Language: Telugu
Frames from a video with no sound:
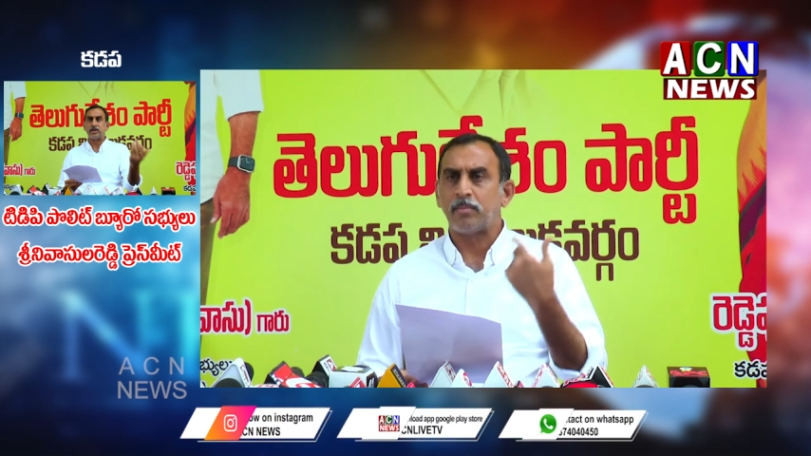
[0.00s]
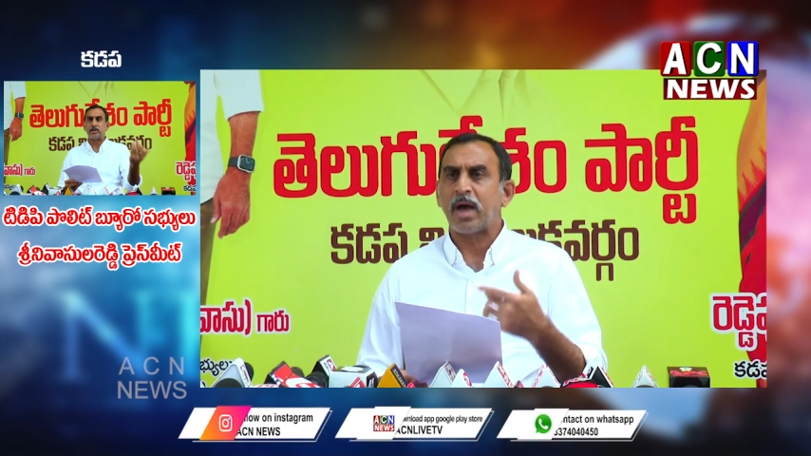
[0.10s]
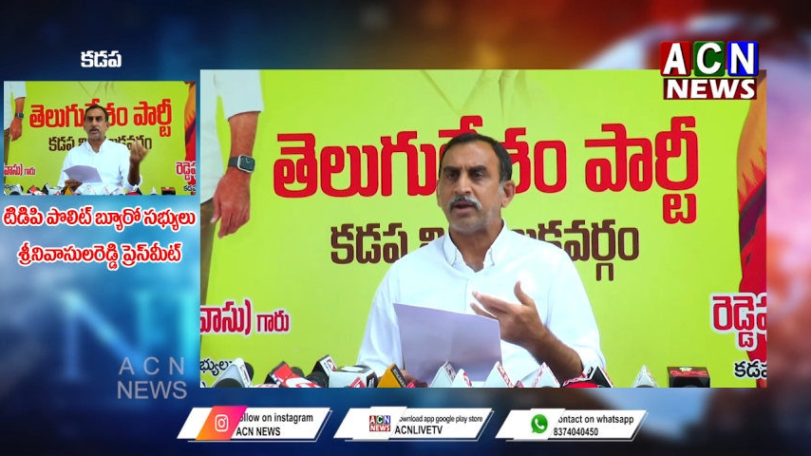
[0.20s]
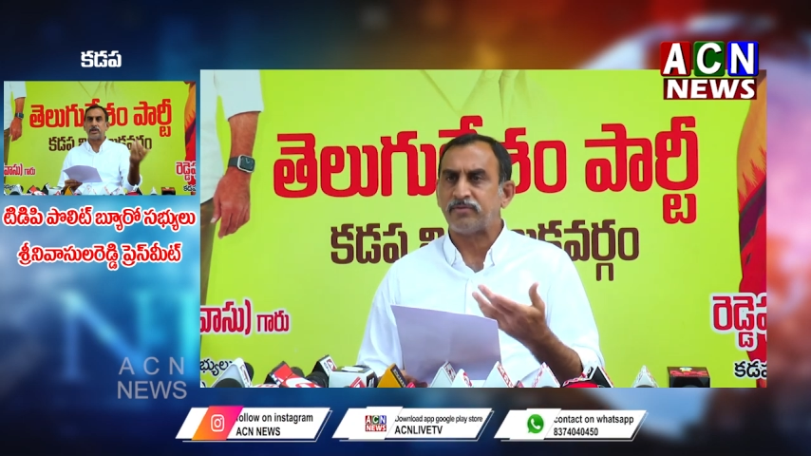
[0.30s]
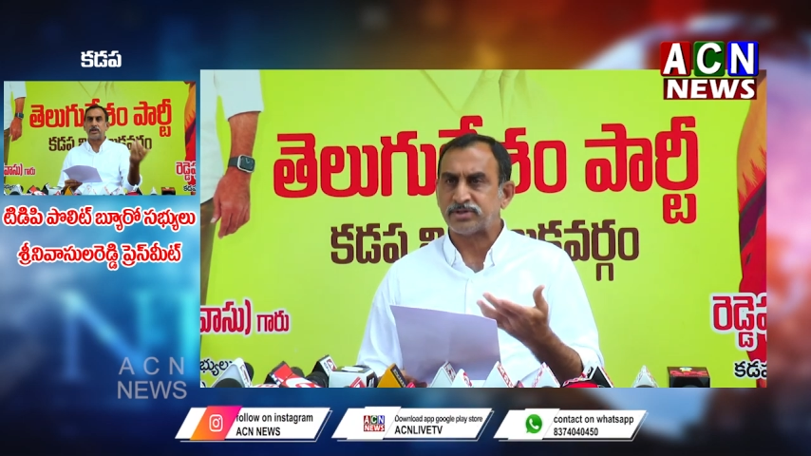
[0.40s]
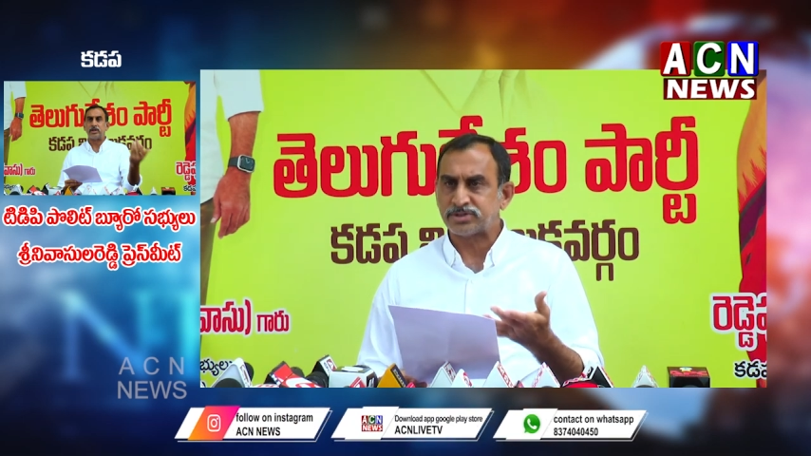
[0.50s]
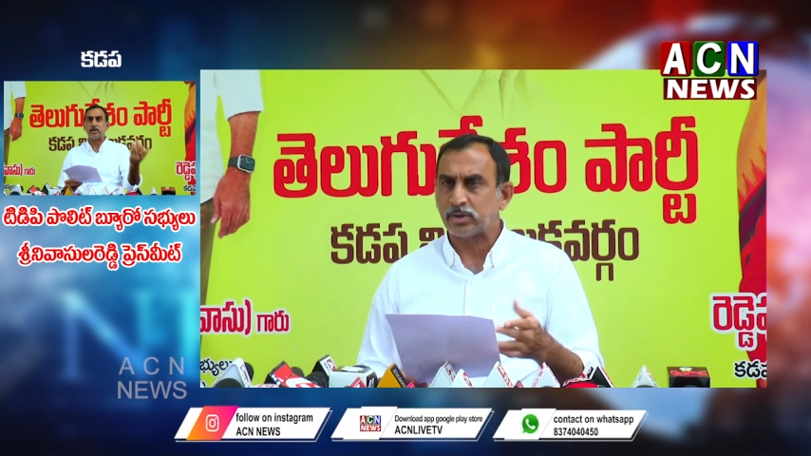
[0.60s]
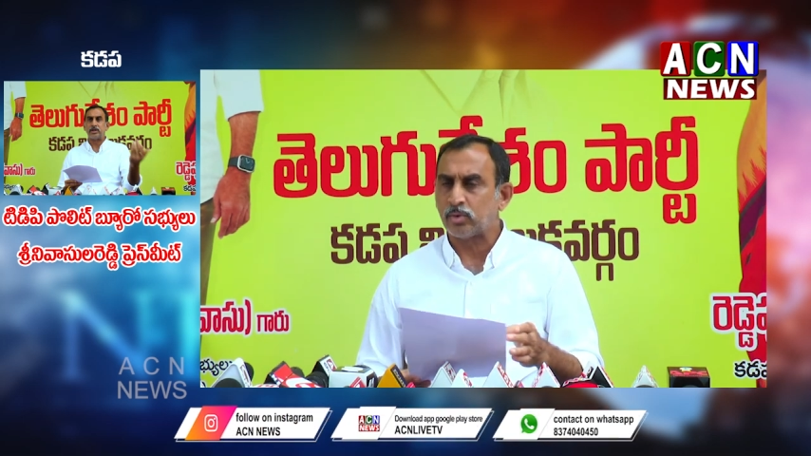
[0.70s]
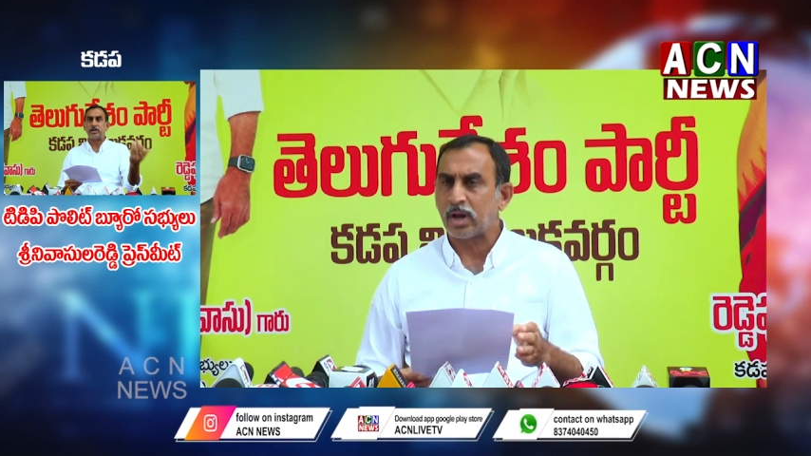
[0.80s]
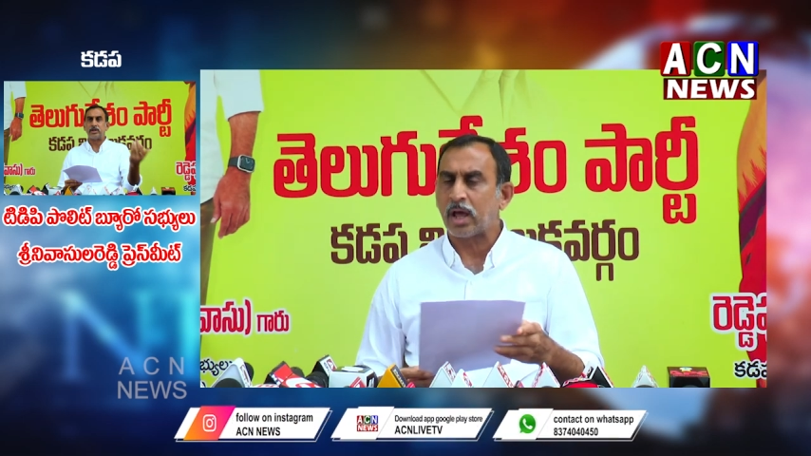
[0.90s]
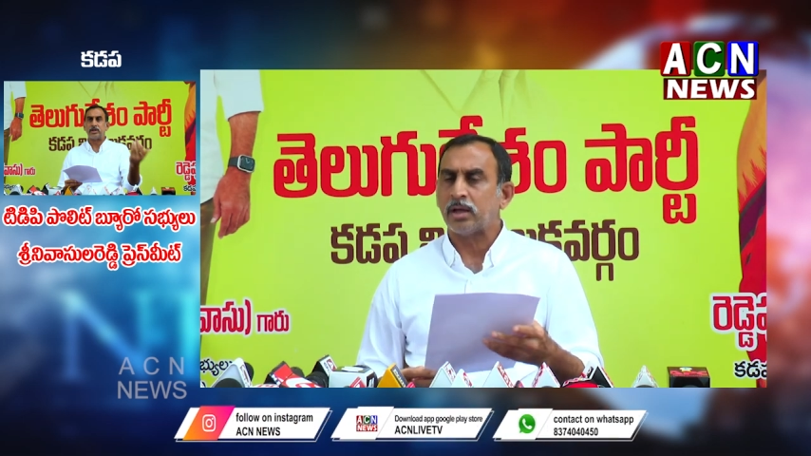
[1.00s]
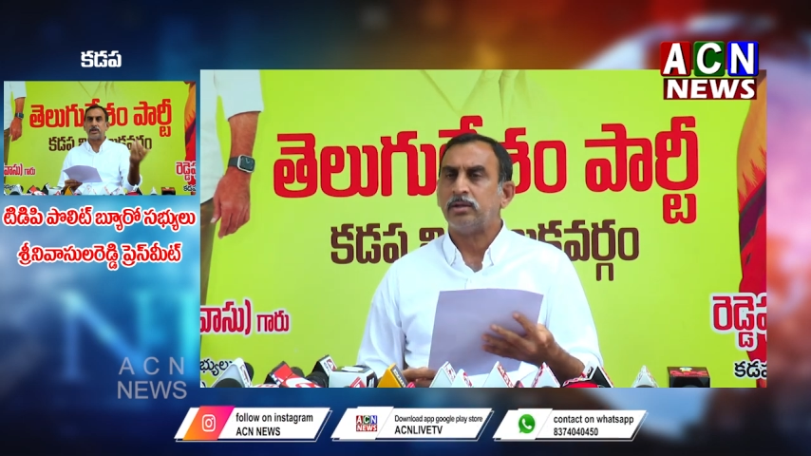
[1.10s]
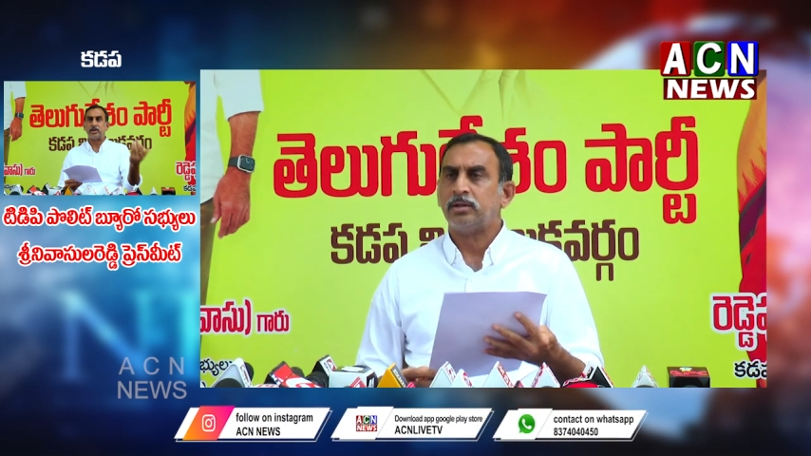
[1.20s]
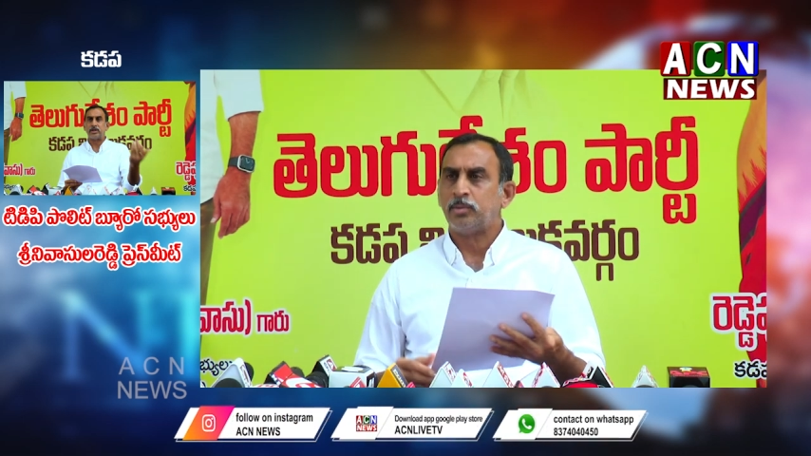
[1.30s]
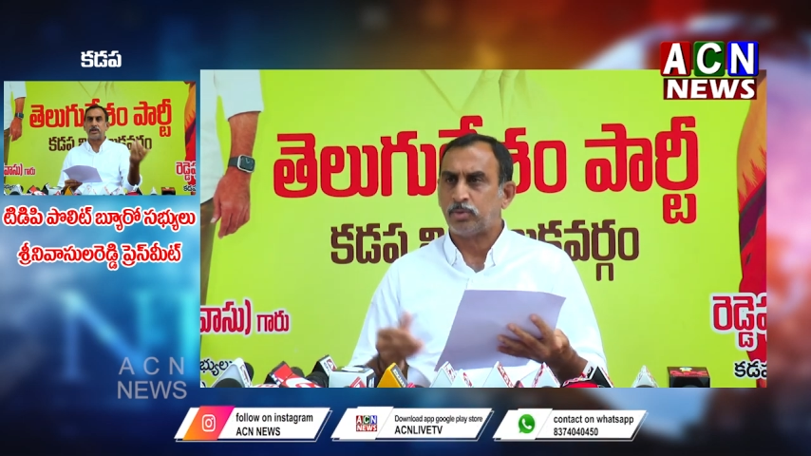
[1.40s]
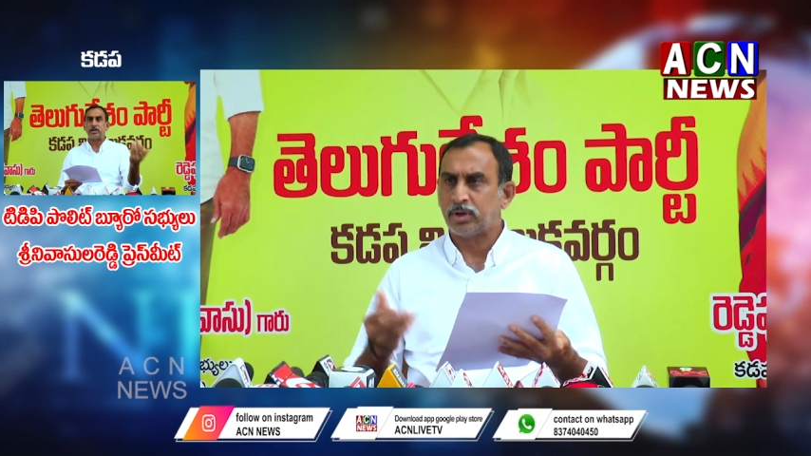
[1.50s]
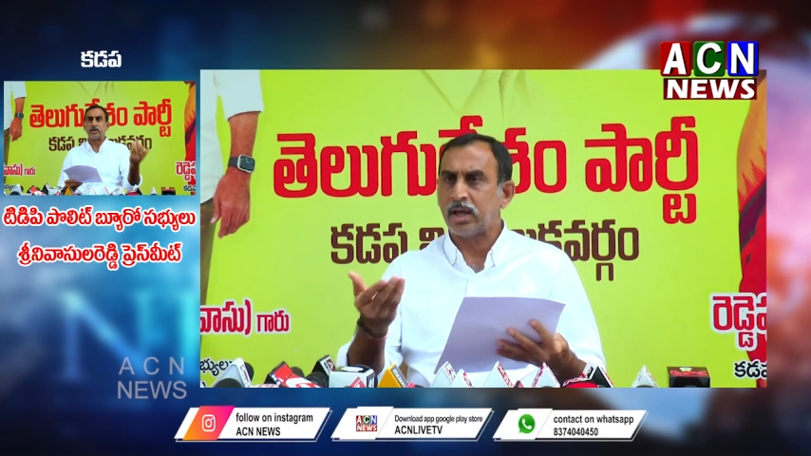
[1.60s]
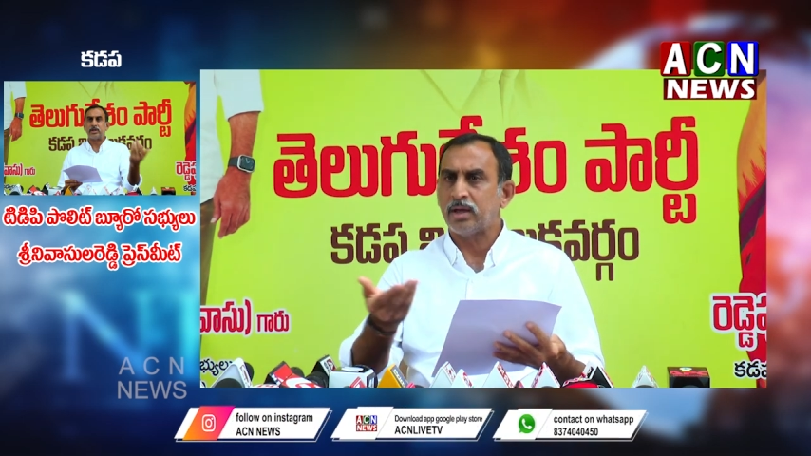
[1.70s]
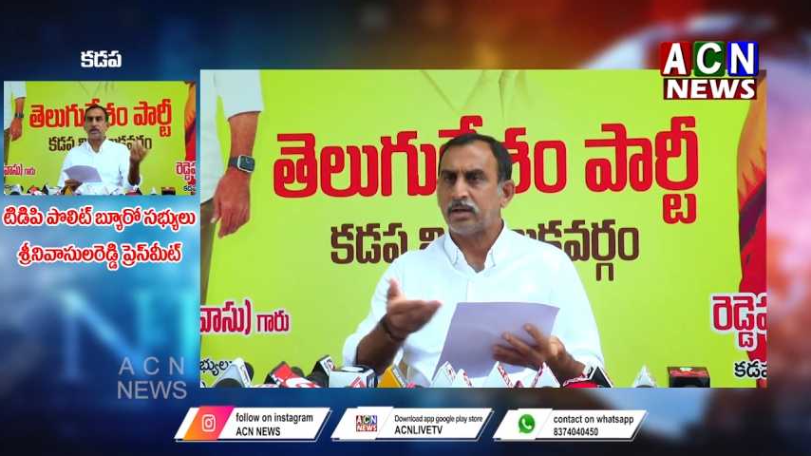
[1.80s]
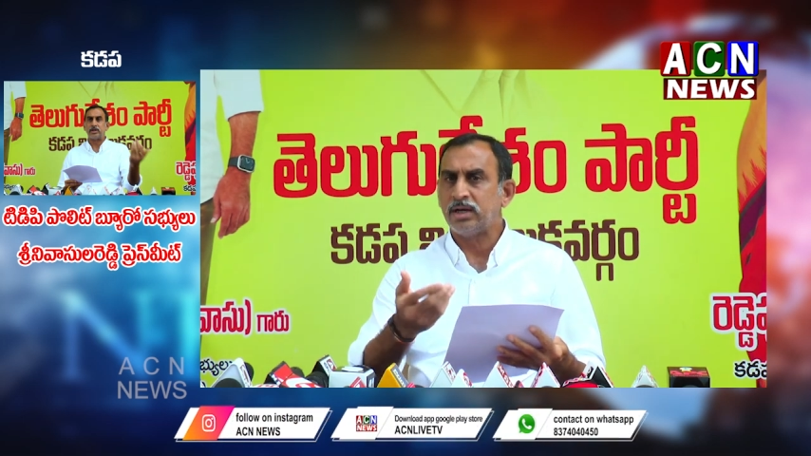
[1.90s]
మేనిఫెస్టోని కూడా ఇప్పటికే
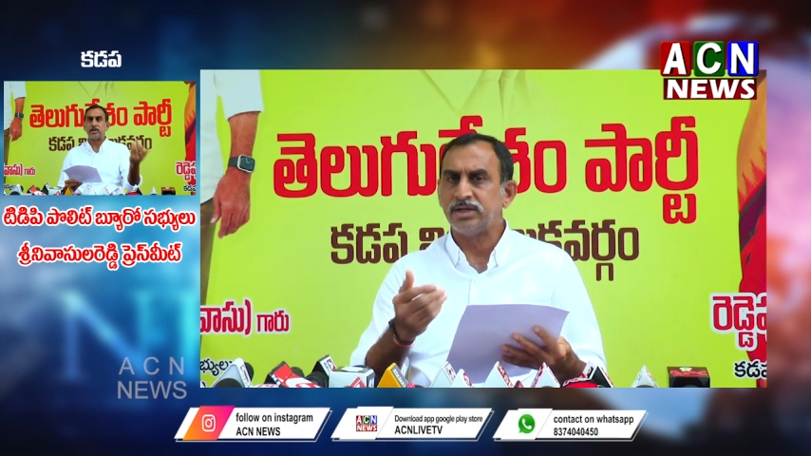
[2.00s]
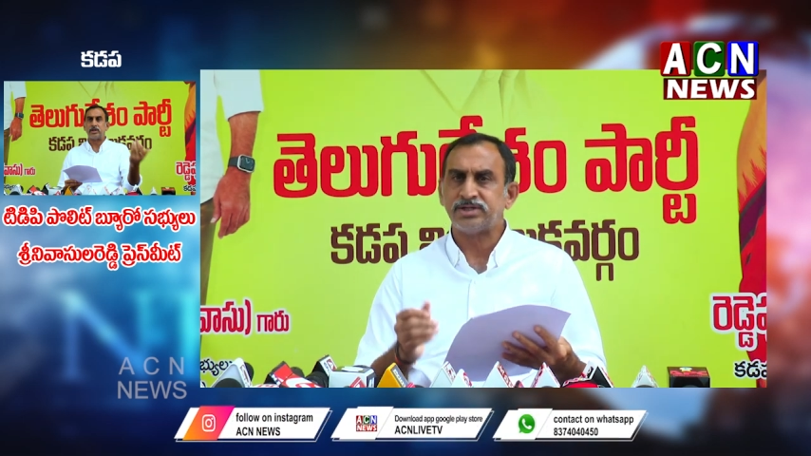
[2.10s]
రిలీజ్